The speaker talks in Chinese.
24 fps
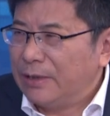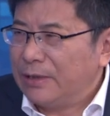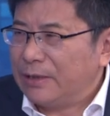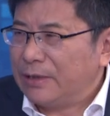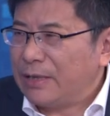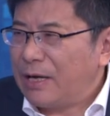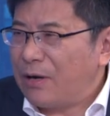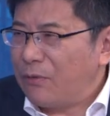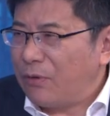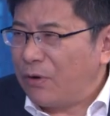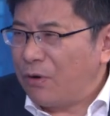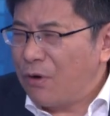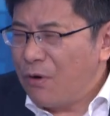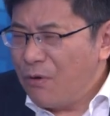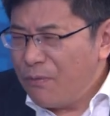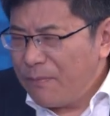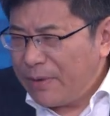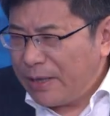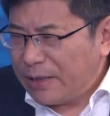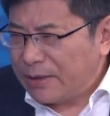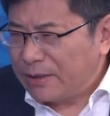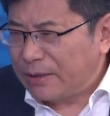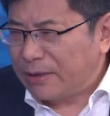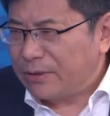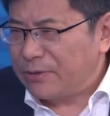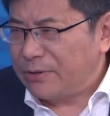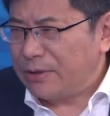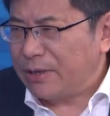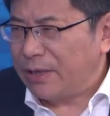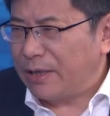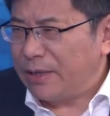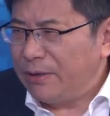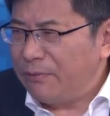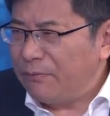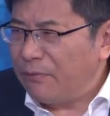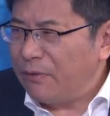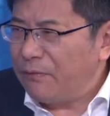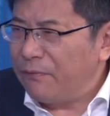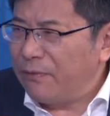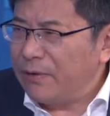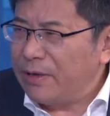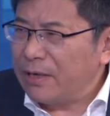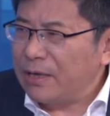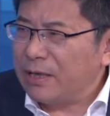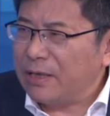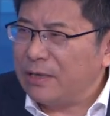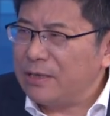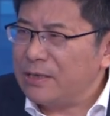但我后面的这个局长一窝
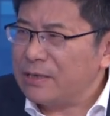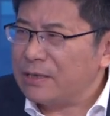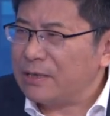蜂跟得